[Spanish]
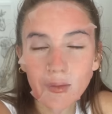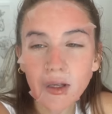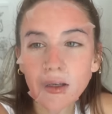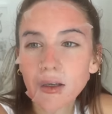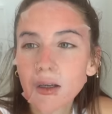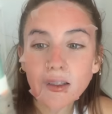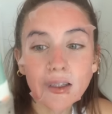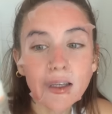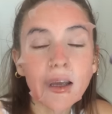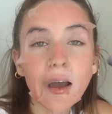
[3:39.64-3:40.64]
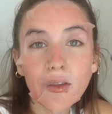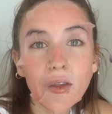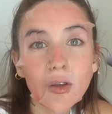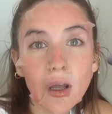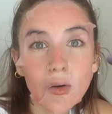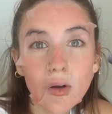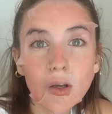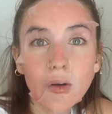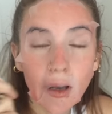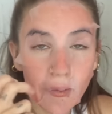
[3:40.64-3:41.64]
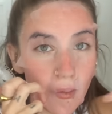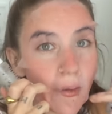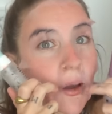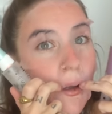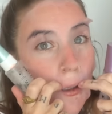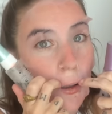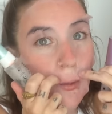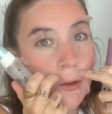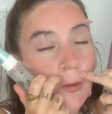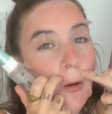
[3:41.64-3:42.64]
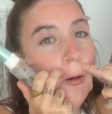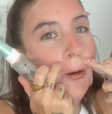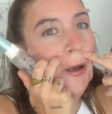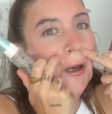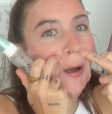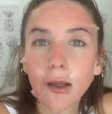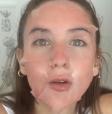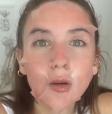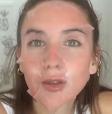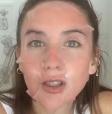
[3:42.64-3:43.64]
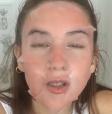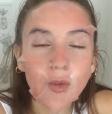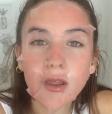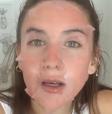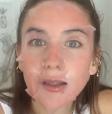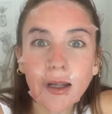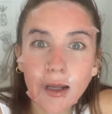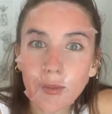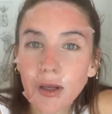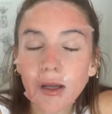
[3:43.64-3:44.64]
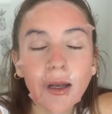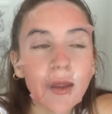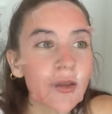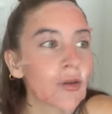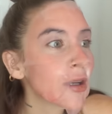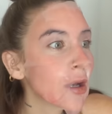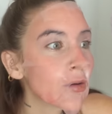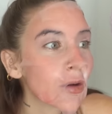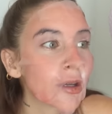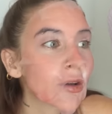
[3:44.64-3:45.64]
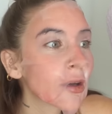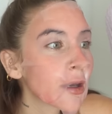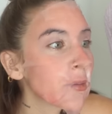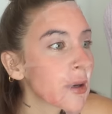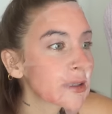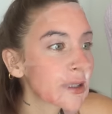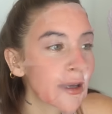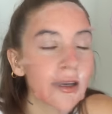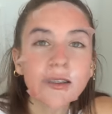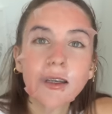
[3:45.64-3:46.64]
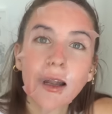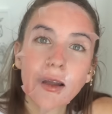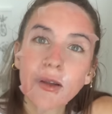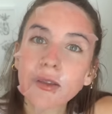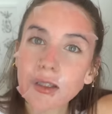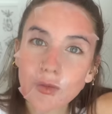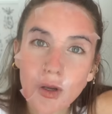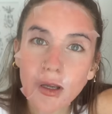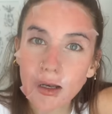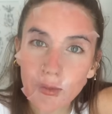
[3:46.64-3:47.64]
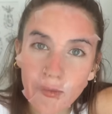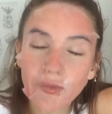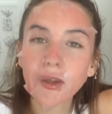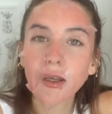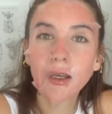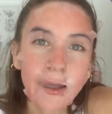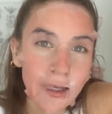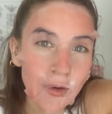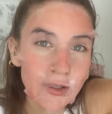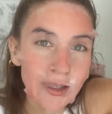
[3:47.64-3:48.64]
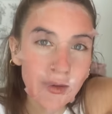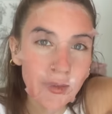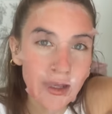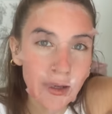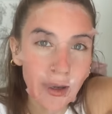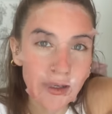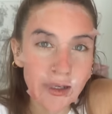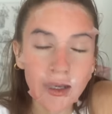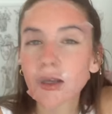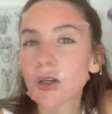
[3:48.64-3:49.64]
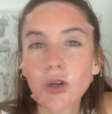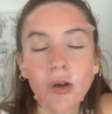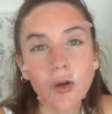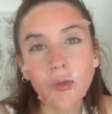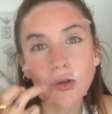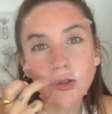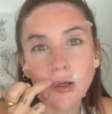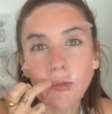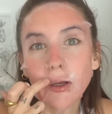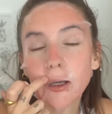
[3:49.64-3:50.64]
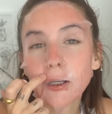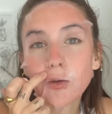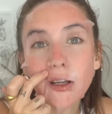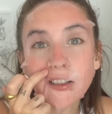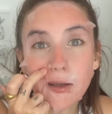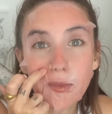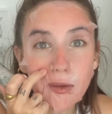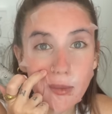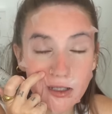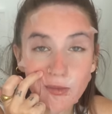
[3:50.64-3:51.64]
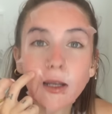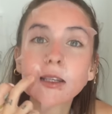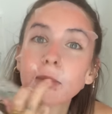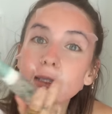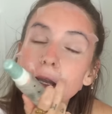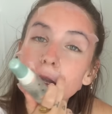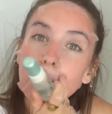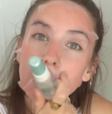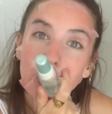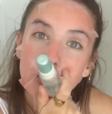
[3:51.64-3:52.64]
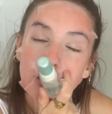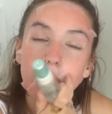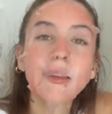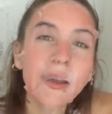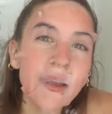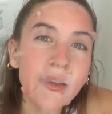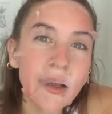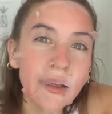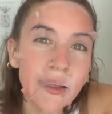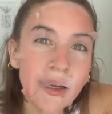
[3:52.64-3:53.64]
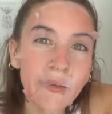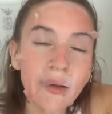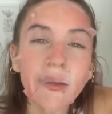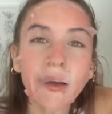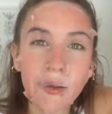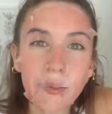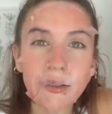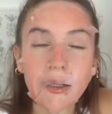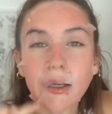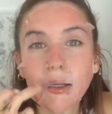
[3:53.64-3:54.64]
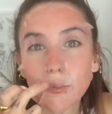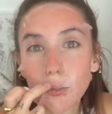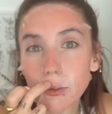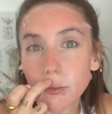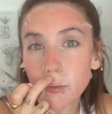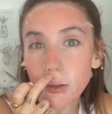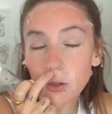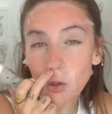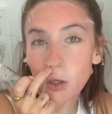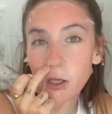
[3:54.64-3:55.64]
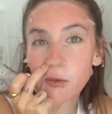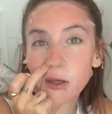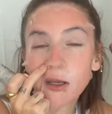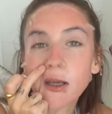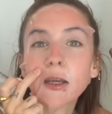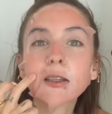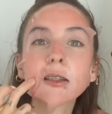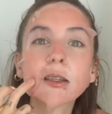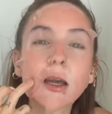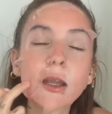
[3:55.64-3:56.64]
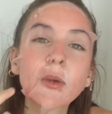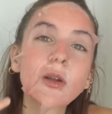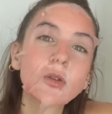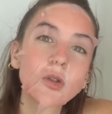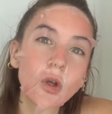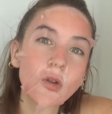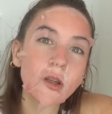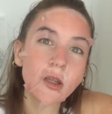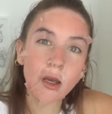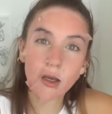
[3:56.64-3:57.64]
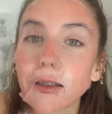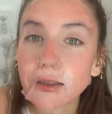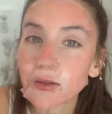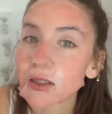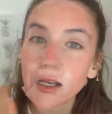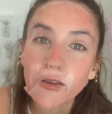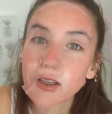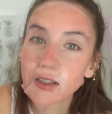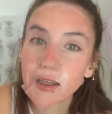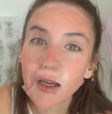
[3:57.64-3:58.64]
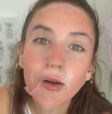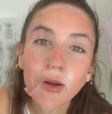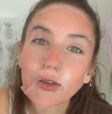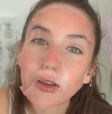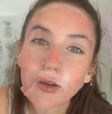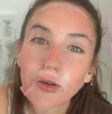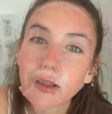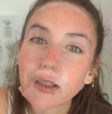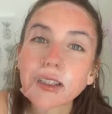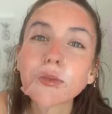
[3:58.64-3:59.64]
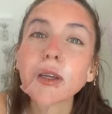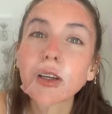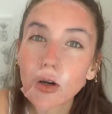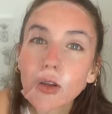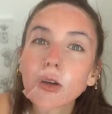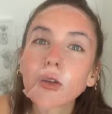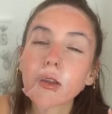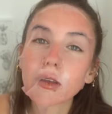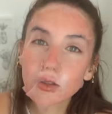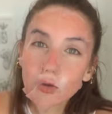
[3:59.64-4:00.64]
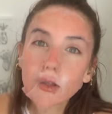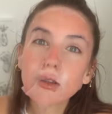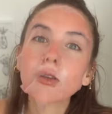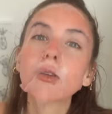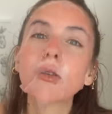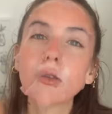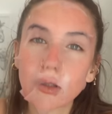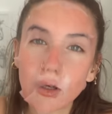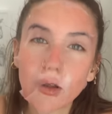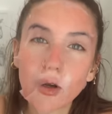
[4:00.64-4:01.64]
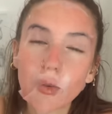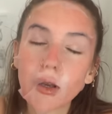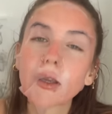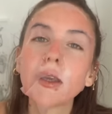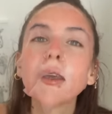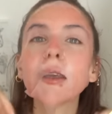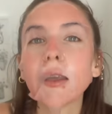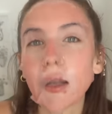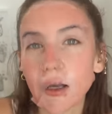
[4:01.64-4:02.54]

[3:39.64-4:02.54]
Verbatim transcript: también. Este tiene ácido hialurónico y lavanda y lo mismo, nena. Ayuda muchísimo a hidratar la piel, el ácido hialurónico, ¿qué más quieres? Y la lavanda es muy calmante. Y luego está de Midnight Magic, que os lo recomiendo siempre. Es una sleeping mask, ¿vale? Es mascarilla de noche. Tiene zika, tiene lavanda, ¿qué más quieres? Pues mi truquibiri es dejármelo todo el día. Sabes que la fiesta llega cuando te digo que tienes mi código de descuento, te lo dejo por aquí y en